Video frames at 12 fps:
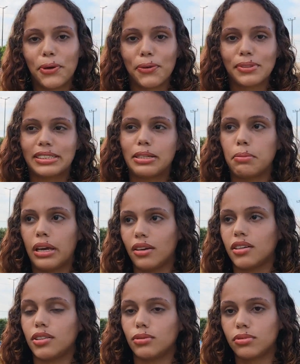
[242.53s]
pergunta também
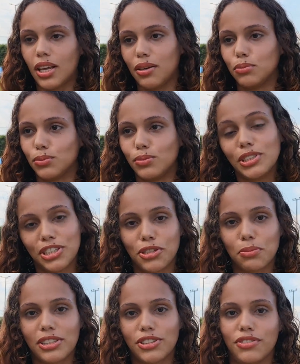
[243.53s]
que não tem
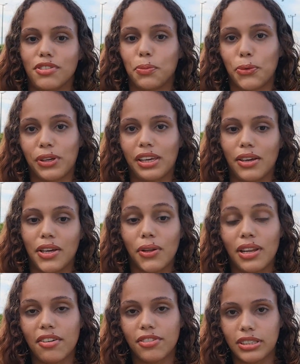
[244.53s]
estimativa, porque
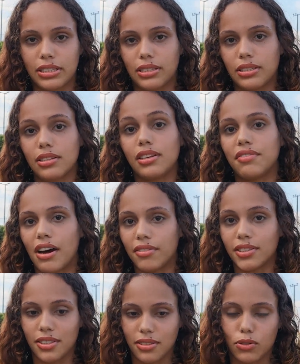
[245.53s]
eu levo a dança,
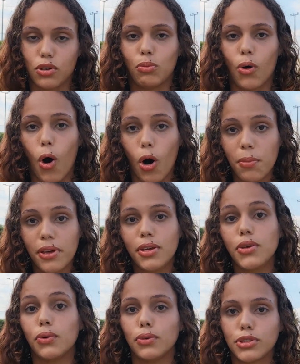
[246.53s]
levava a dança como hobby
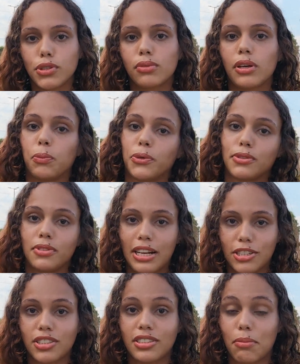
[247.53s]
e hoje eu tenho a
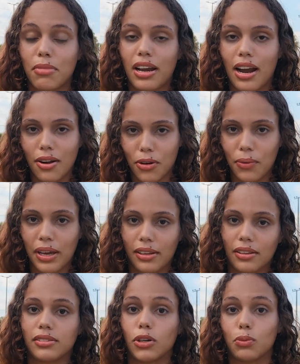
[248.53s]
oportunidade de trabalhar com
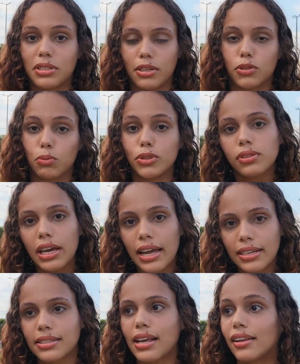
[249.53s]
ela. Então eu me sinto muito
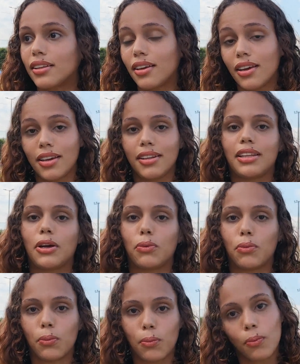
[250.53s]
realizada e tenho
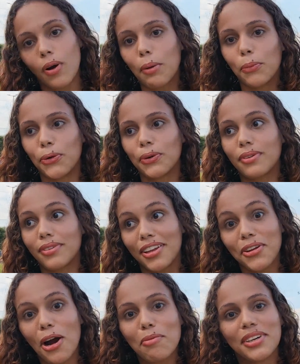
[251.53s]
um amor
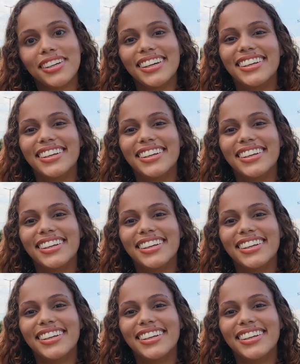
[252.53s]
enorme.